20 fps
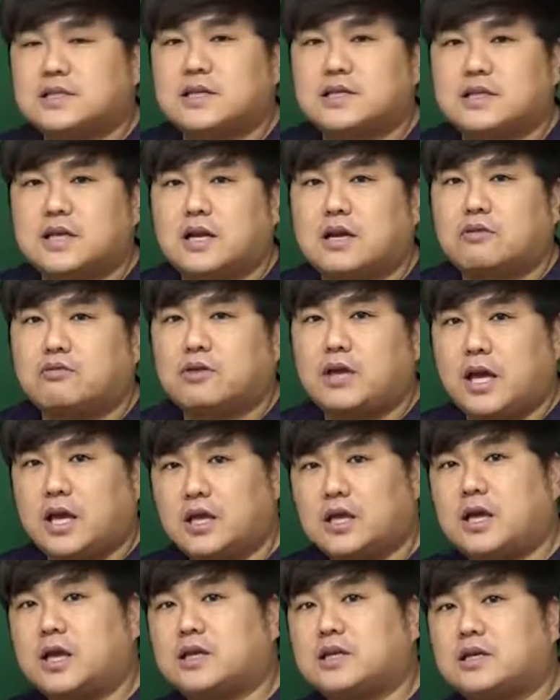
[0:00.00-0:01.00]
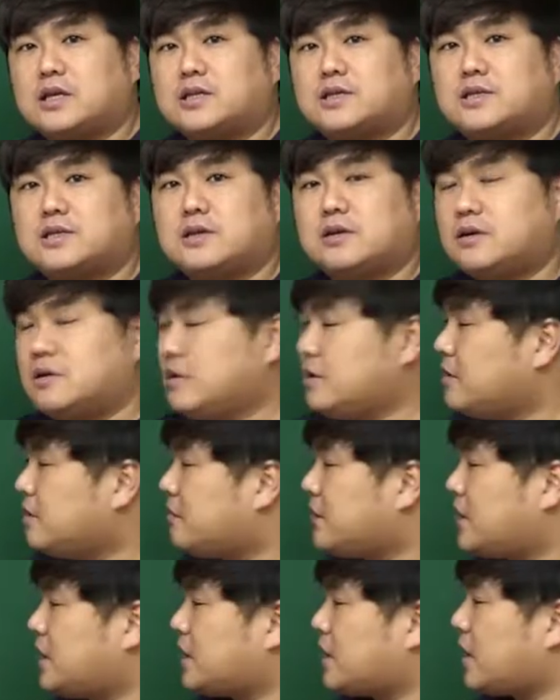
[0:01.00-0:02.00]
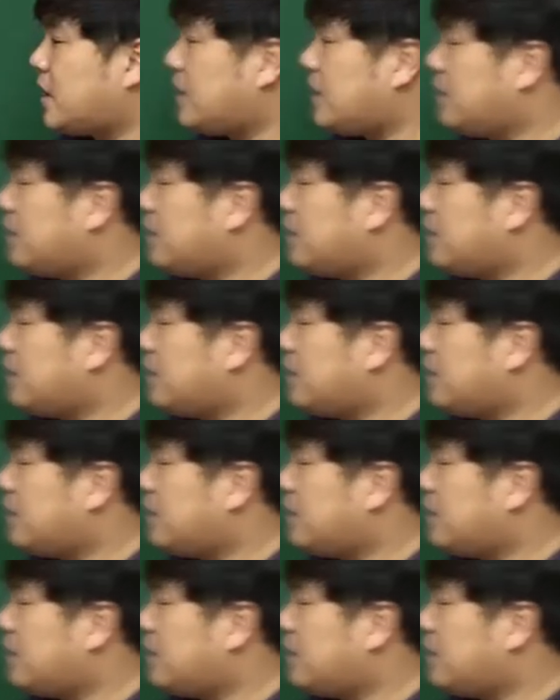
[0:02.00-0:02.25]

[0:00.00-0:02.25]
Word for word: 상태라고 얘기를 해야 되겠죠. 만약에